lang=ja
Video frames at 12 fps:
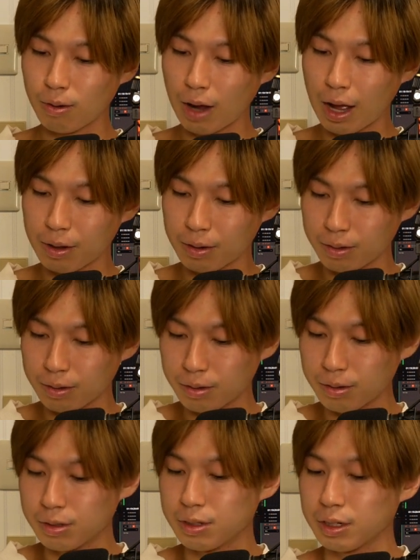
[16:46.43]
海軍
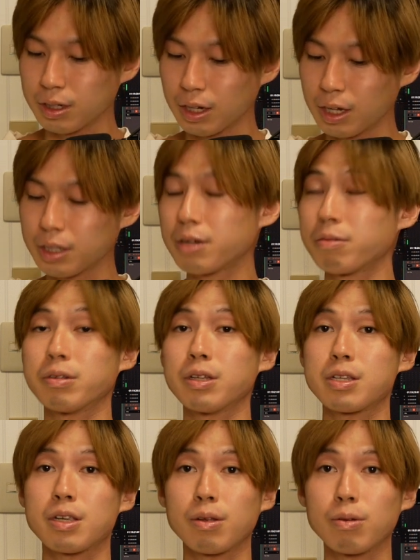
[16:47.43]
軍人がいてるんで
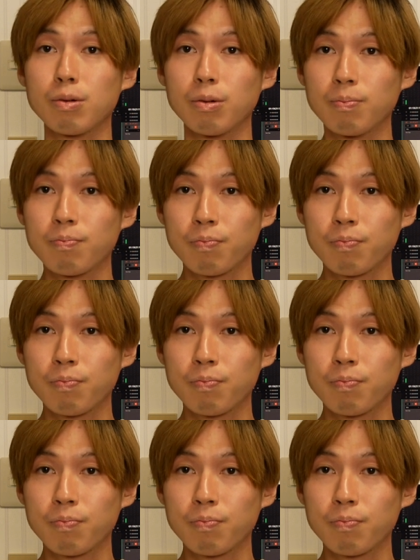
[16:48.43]
すけど、